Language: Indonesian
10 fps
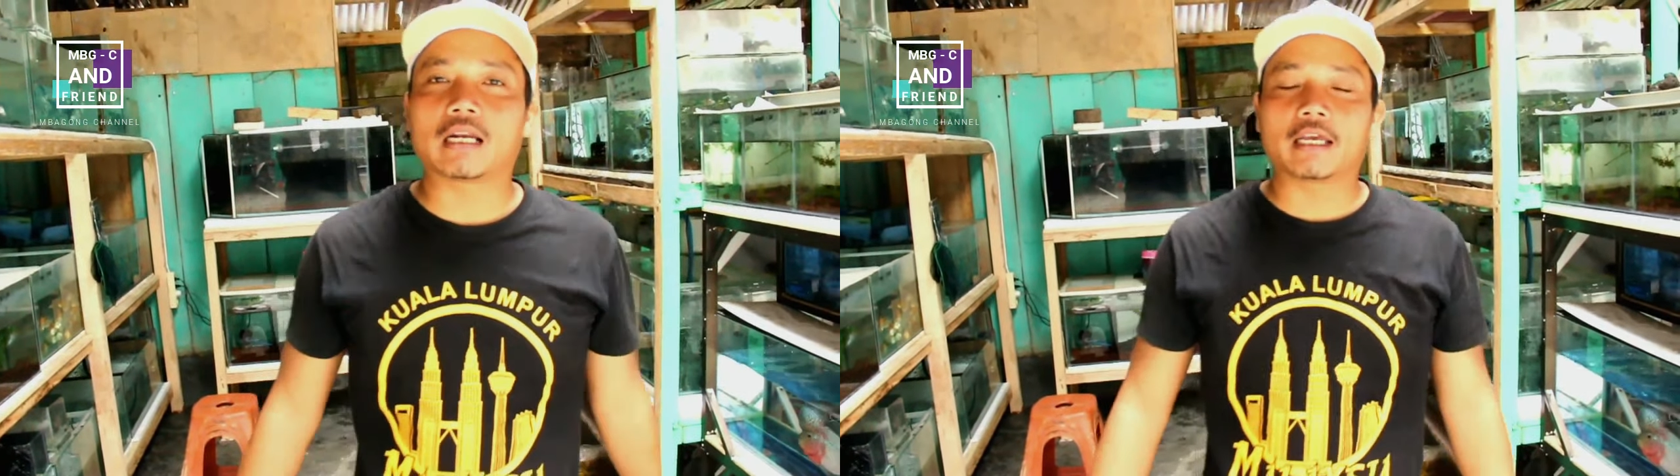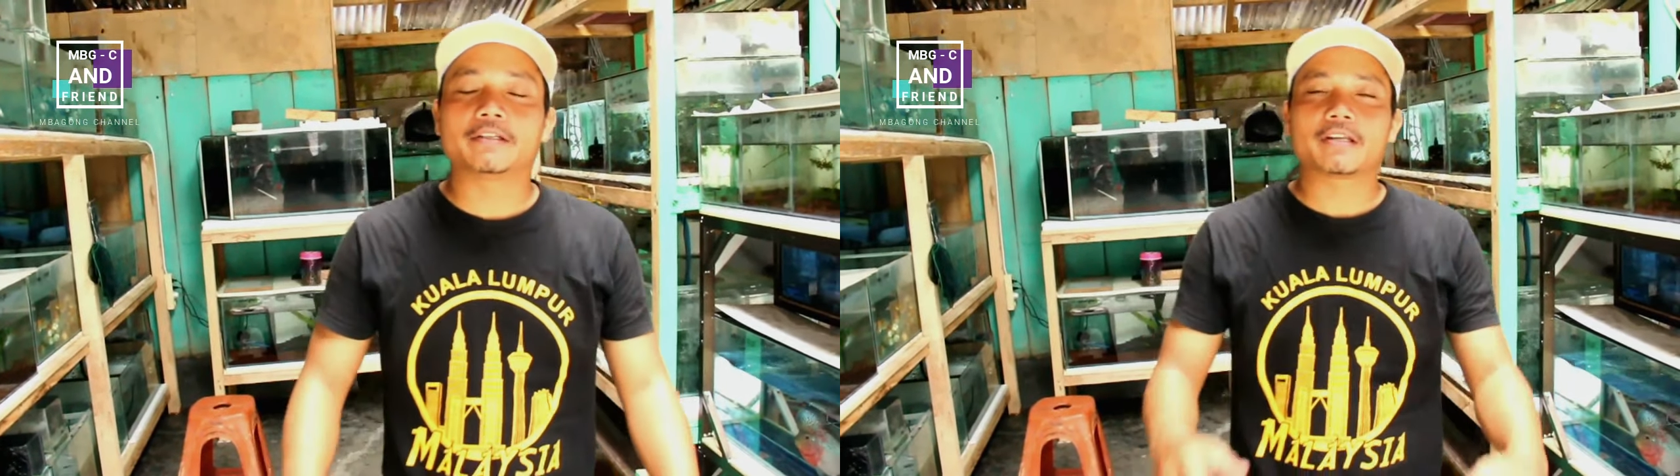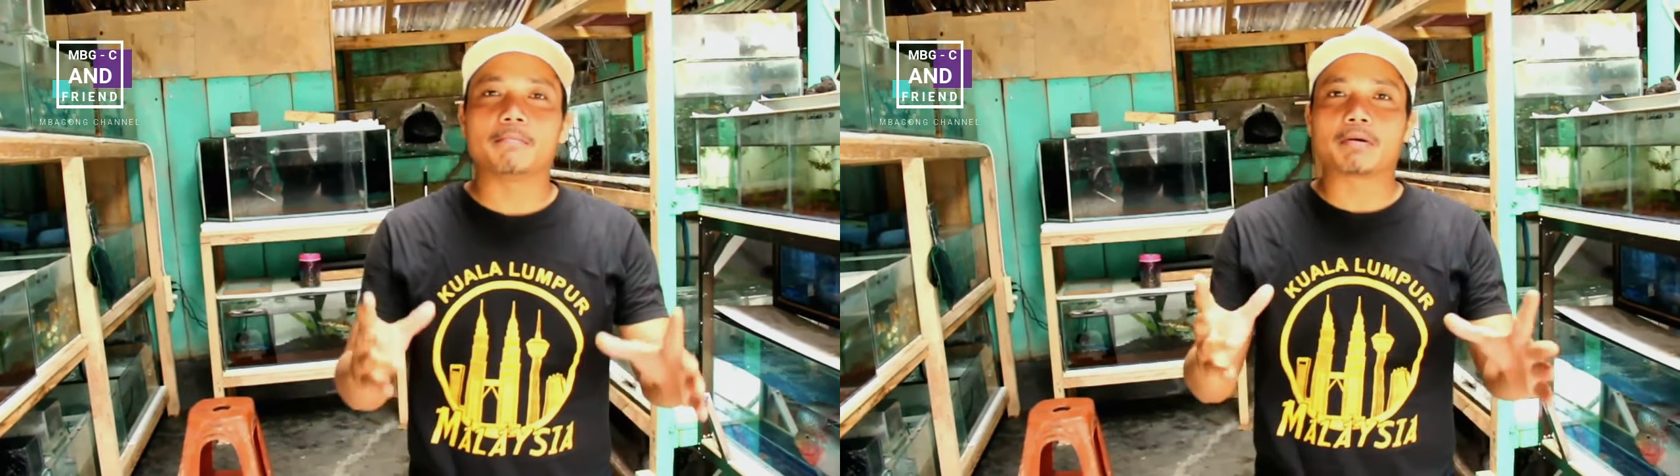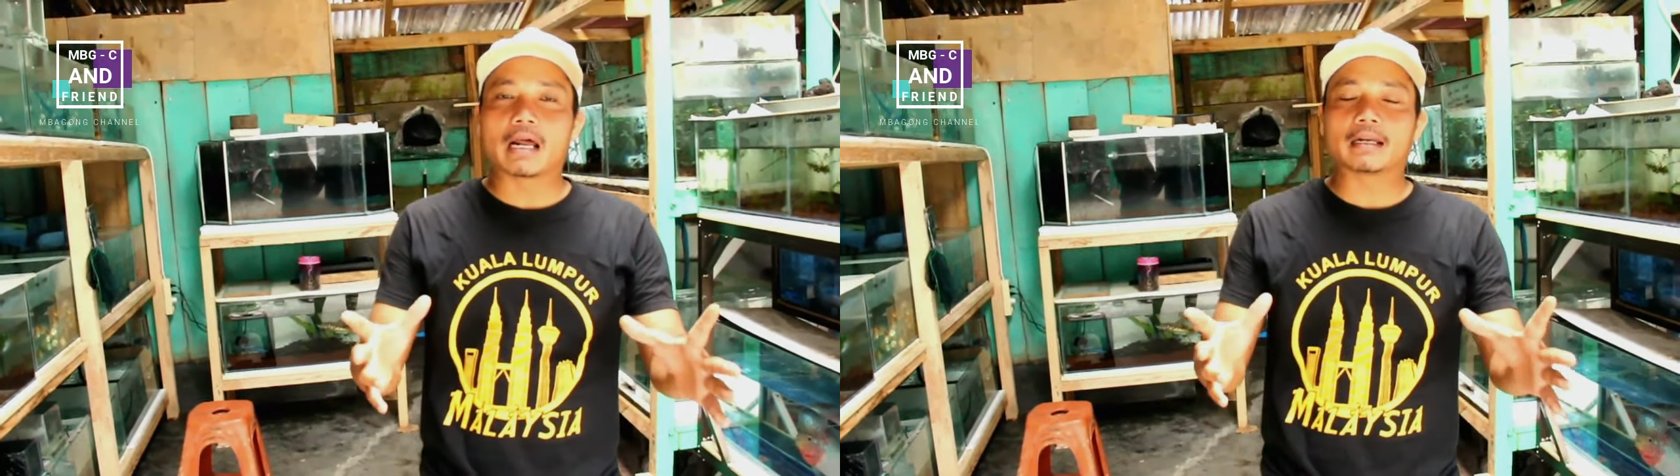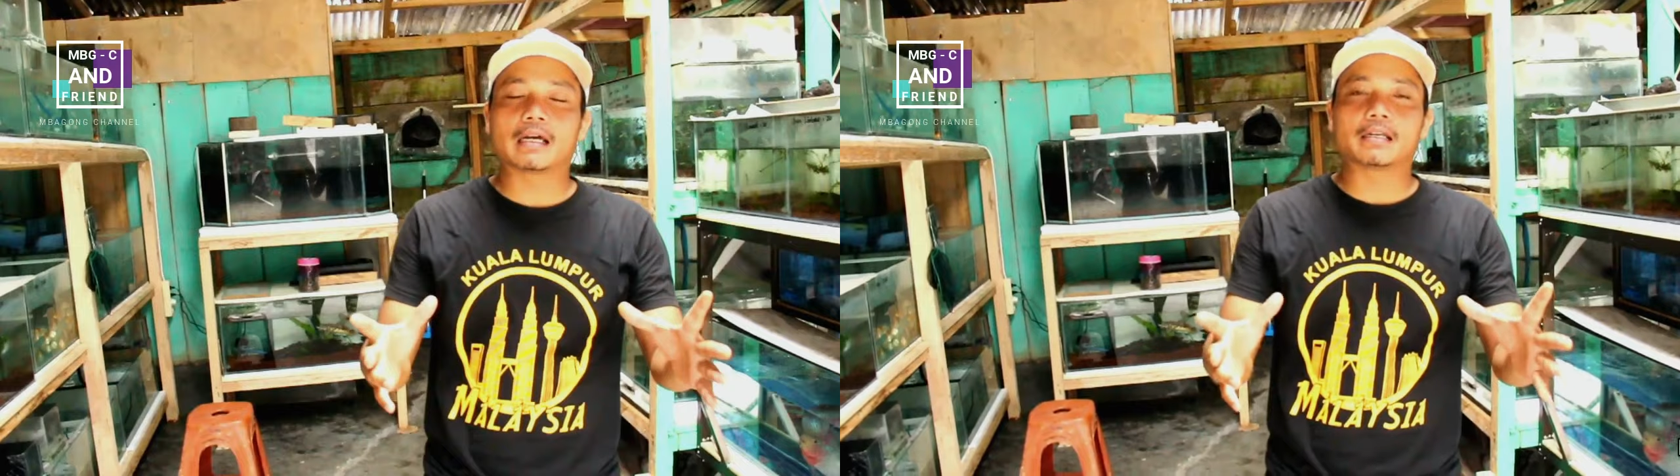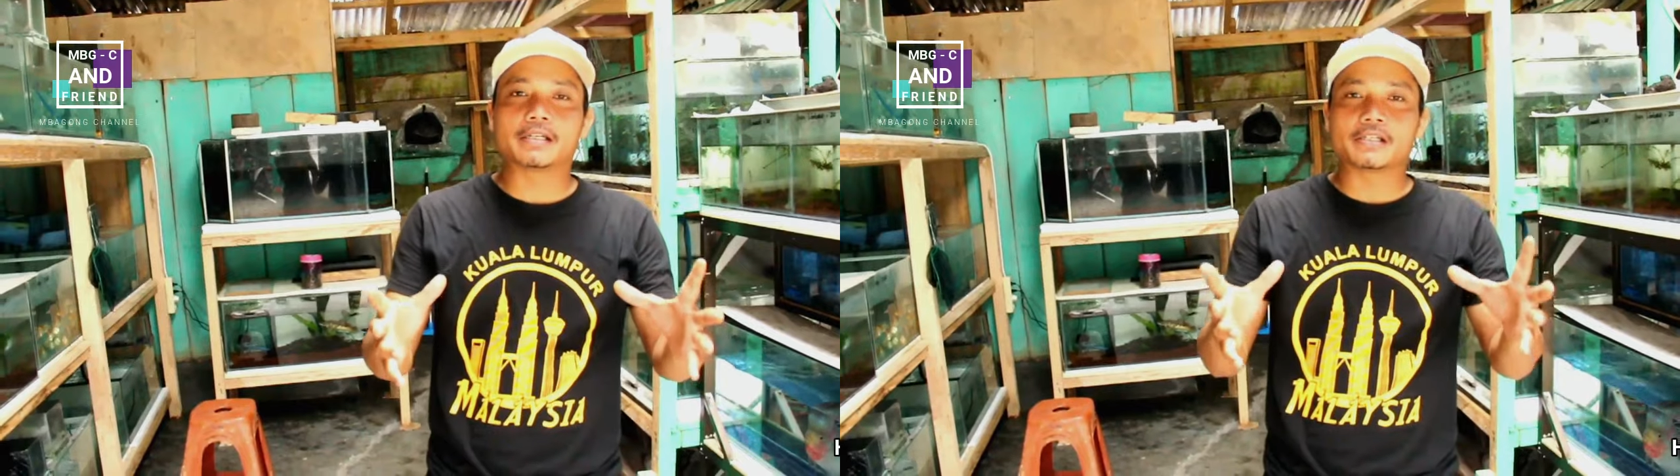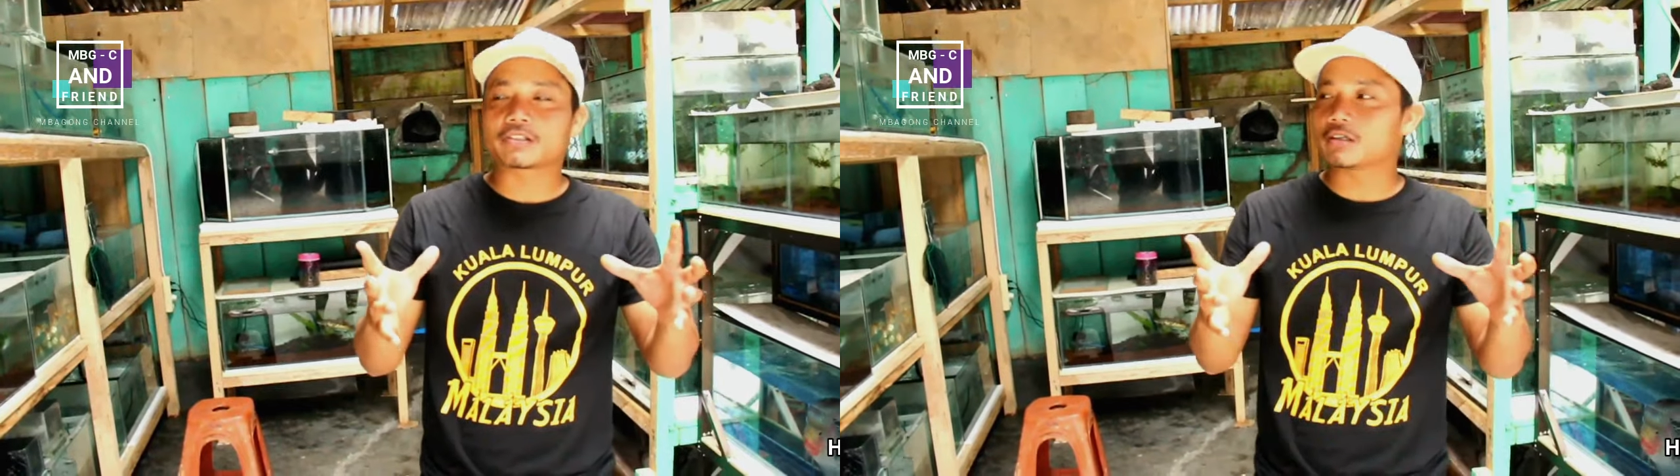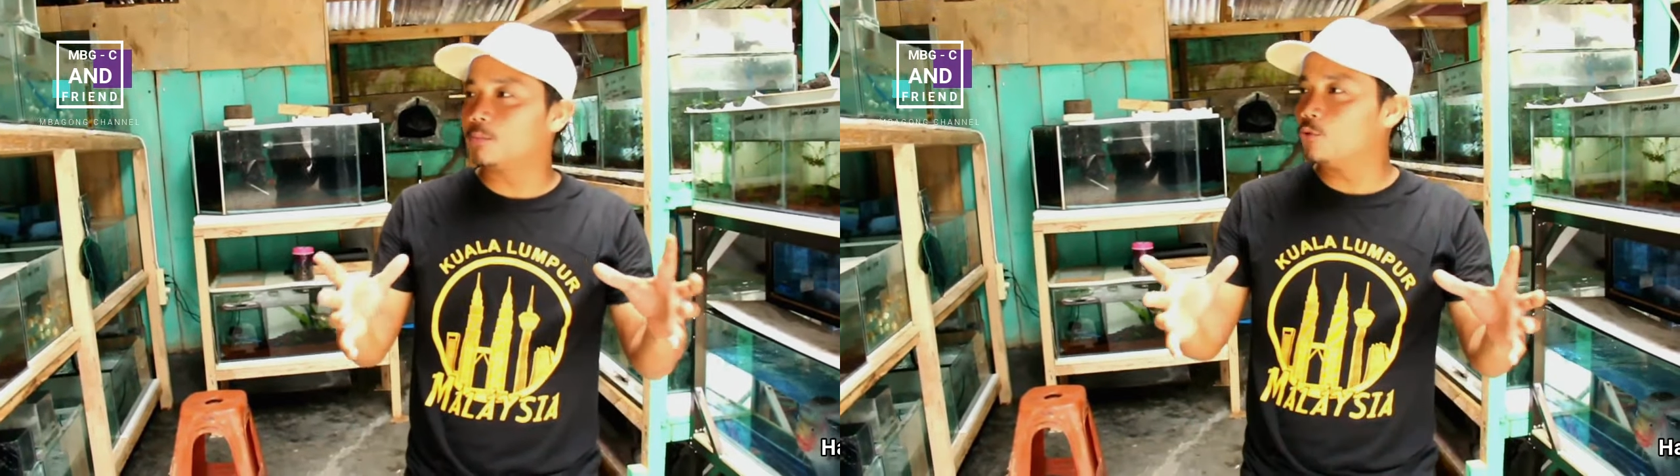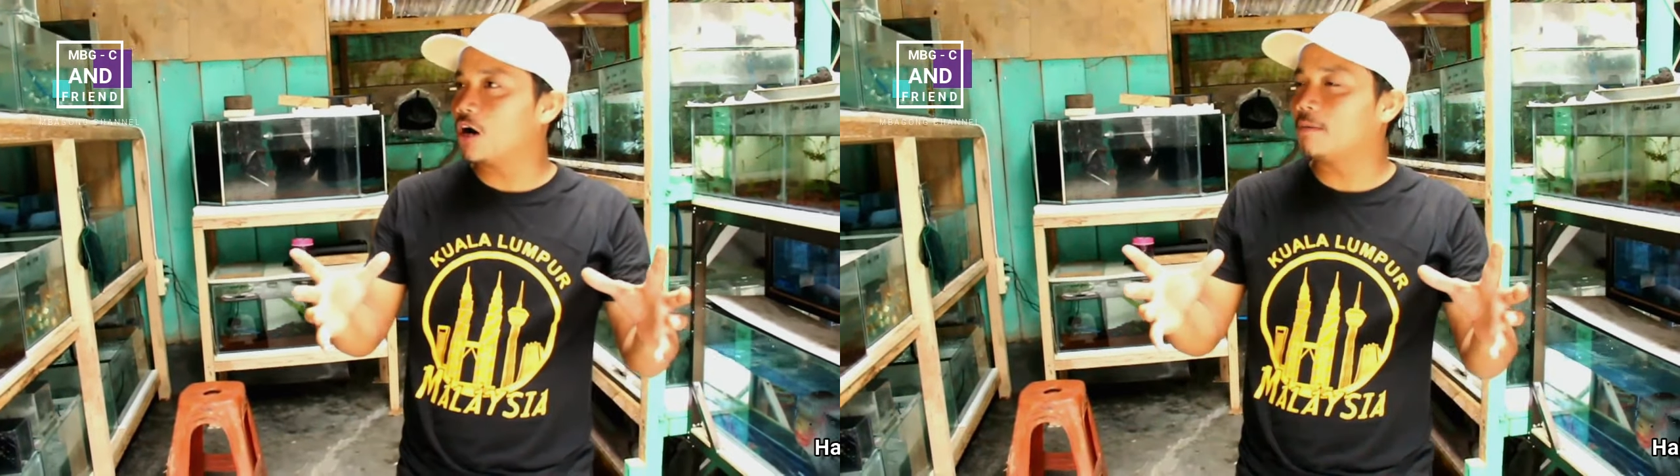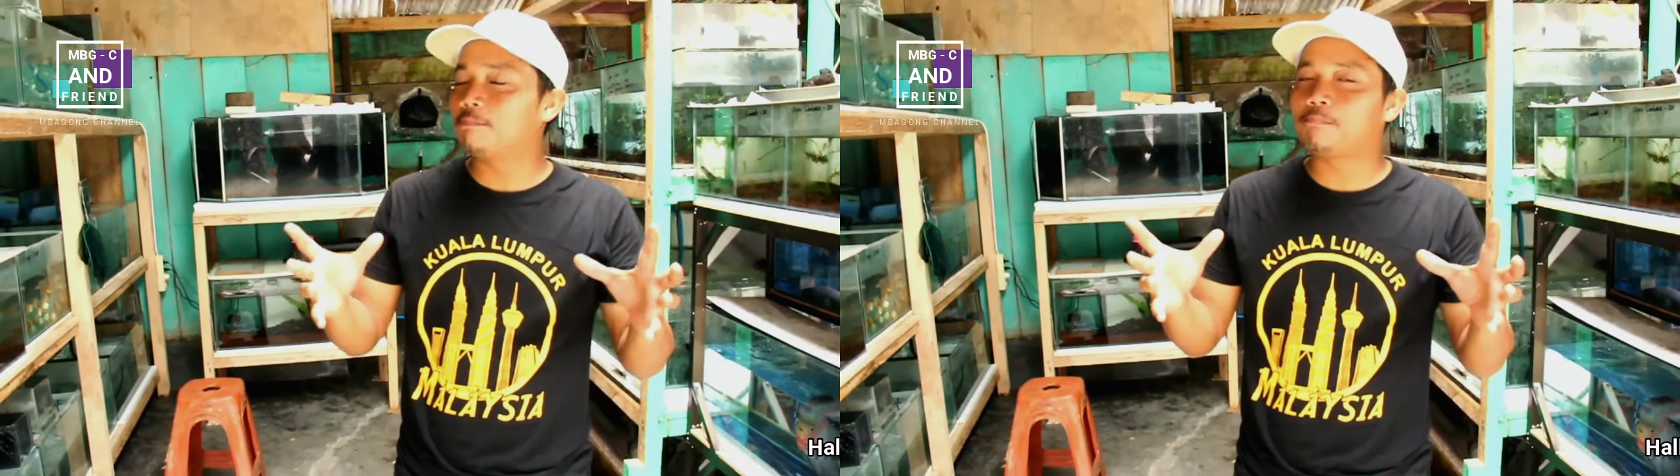kali ini saya berada di sebuah